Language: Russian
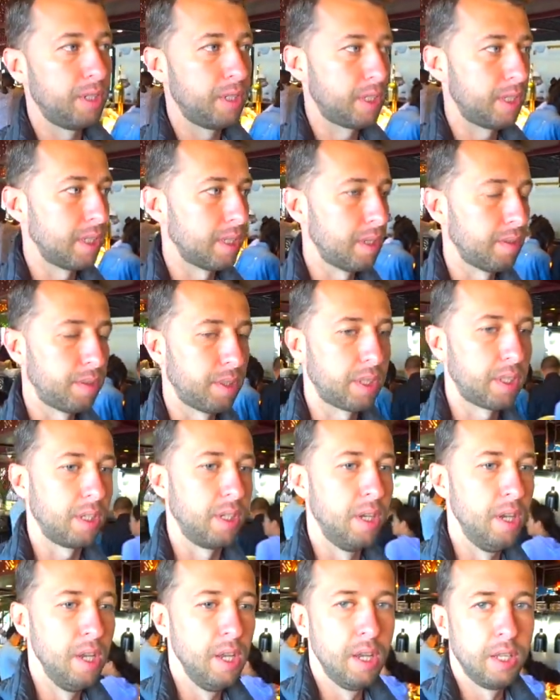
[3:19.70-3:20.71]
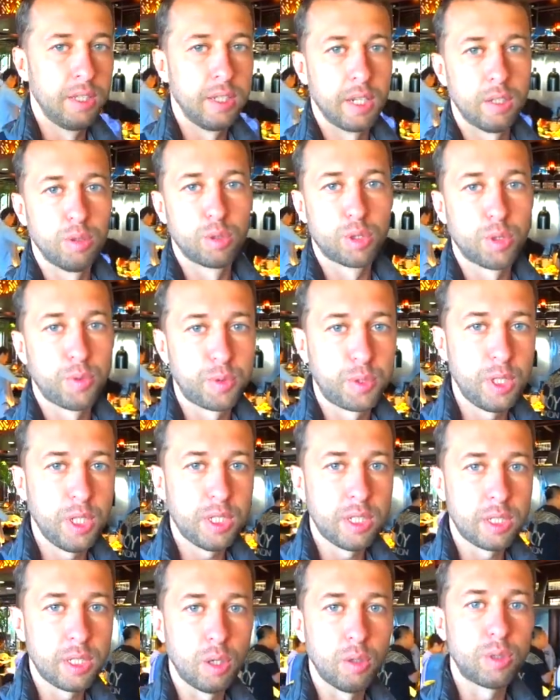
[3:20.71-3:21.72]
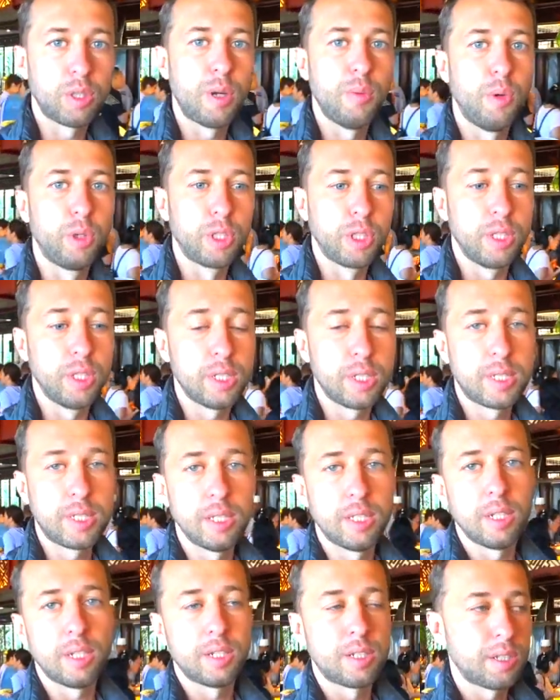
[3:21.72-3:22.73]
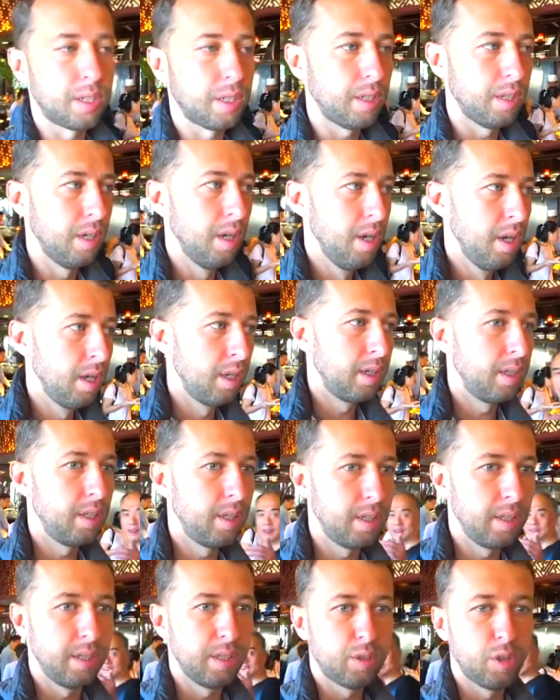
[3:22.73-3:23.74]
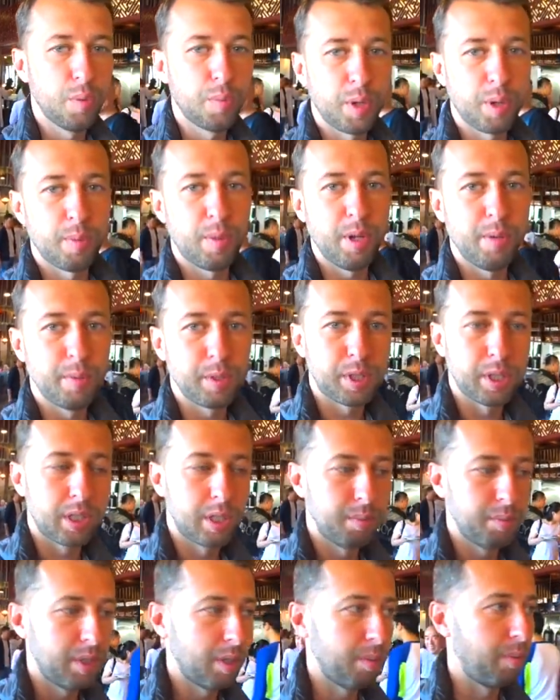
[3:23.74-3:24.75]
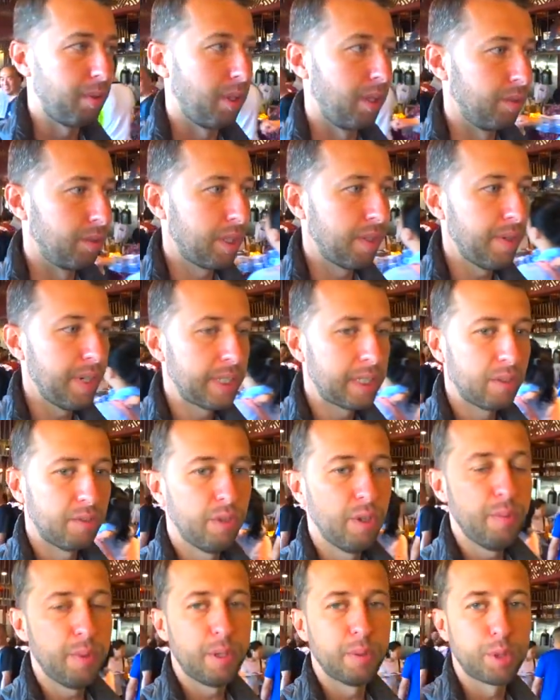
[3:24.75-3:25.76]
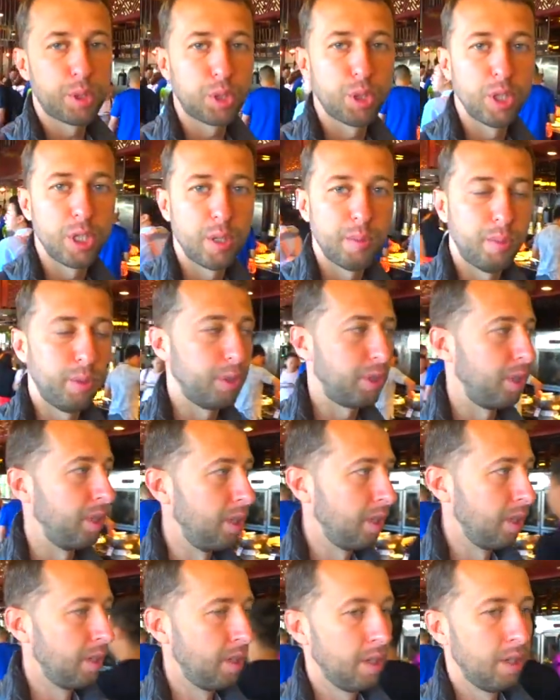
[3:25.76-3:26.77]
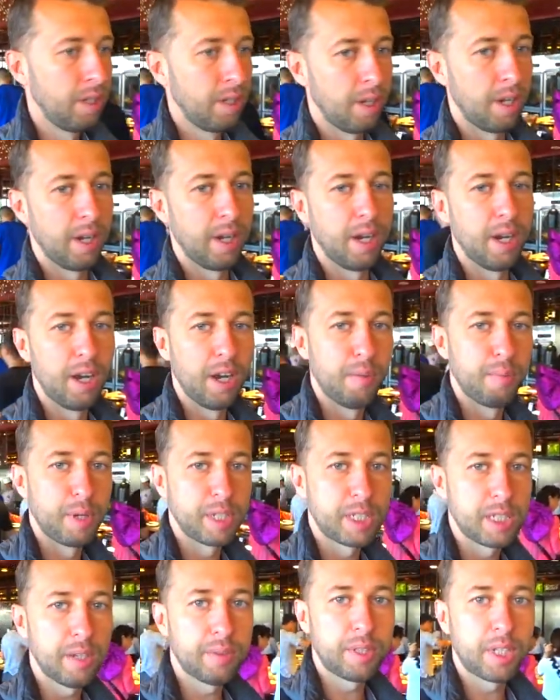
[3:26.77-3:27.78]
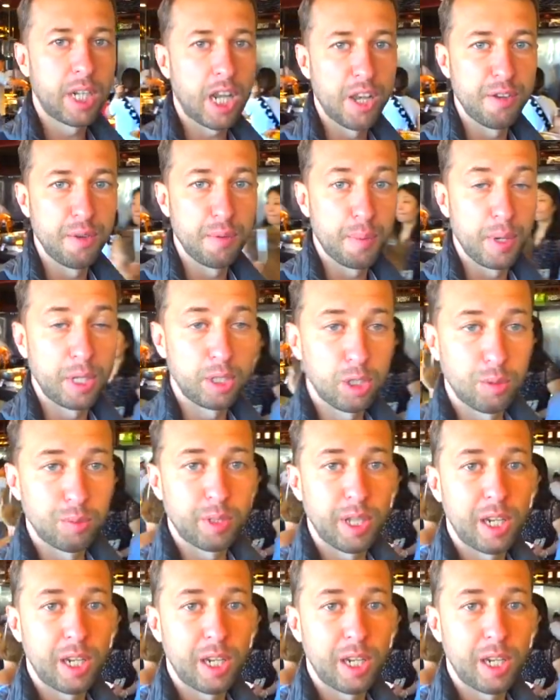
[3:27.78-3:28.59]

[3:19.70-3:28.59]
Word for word: на завтраке, наверное, уже в 10 а он работает до 10.30, и никакой проблемы с этим не было. Ну, давайте выберем что-нибудь. А позавтракаем и пойдем